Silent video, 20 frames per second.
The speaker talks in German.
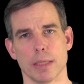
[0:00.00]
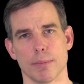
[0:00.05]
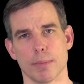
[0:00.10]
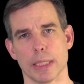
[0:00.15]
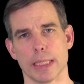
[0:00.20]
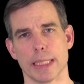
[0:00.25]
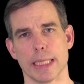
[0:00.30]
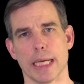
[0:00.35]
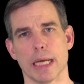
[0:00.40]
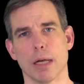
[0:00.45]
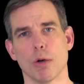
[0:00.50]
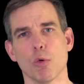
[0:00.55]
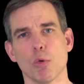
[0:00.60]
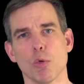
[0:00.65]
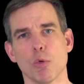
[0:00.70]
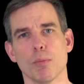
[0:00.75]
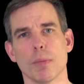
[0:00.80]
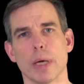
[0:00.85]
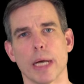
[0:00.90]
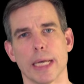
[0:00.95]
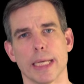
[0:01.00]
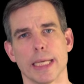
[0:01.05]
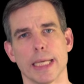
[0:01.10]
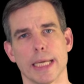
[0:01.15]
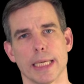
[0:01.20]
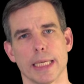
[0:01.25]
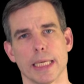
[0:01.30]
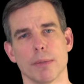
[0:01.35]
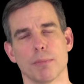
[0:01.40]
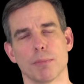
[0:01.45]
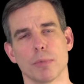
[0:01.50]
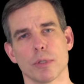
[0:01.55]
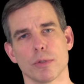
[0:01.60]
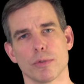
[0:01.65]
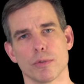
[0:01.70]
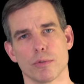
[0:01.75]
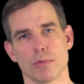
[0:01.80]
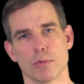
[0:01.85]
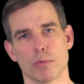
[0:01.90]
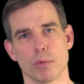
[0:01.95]
immer da, um ein
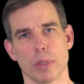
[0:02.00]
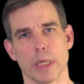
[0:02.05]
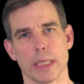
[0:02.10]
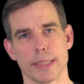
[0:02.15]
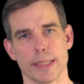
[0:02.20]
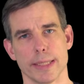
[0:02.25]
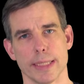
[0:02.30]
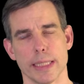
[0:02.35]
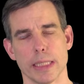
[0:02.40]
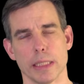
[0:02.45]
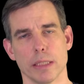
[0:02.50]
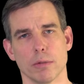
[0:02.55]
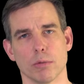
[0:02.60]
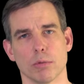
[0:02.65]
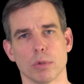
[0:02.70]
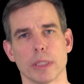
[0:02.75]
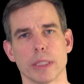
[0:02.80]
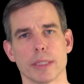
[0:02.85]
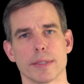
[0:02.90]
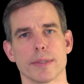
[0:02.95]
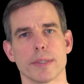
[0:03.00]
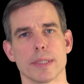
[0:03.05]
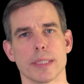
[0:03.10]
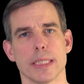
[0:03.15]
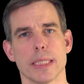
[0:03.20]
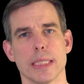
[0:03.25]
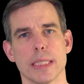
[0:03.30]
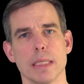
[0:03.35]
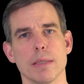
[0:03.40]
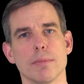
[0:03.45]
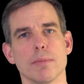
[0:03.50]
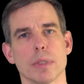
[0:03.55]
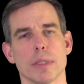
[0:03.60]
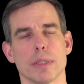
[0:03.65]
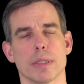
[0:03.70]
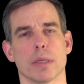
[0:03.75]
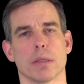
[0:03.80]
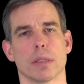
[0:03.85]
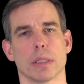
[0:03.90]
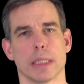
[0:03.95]
Ergebnis zu erzielen. Und das Team
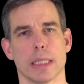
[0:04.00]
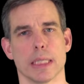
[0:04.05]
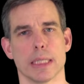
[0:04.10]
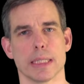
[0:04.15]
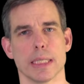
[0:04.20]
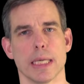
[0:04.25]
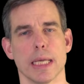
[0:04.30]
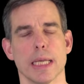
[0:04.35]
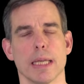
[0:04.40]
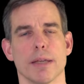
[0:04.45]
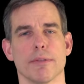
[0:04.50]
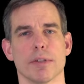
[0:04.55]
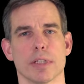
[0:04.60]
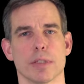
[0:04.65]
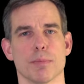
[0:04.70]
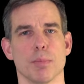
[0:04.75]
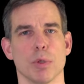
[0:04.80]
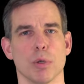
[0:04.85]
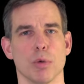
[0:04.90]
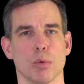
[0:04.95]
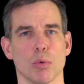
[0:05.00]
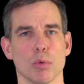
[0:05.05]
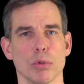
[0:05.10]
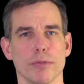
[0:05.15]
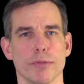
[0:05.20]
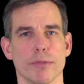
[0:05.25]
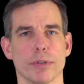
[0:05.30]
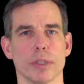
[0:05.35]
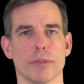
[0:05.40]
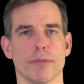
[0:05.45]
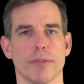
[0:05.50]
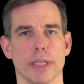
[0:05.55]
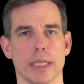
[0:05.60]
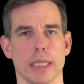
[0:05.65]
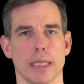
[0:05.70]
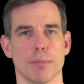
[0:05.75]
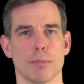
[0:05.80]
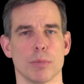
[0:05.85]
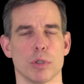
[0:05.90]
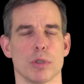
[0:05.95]
ist auch das, was belohnt wird, wenn
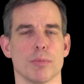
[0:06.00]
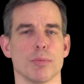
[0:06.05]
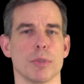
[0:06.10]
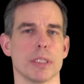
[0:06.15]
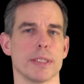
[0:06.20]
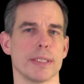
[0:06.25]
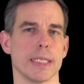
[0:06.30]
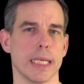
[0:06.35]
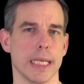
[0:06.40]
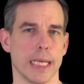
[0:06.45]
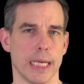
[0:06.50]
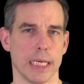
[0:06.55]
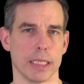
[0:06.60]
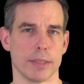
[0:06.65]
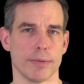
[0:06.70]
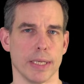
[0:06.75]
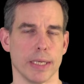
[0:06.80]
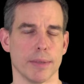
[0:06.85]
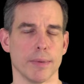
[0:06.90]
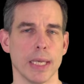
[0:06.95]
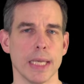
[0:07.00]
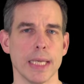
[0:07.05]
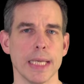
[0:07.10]
eben bestimmte Ziele erreicht werden.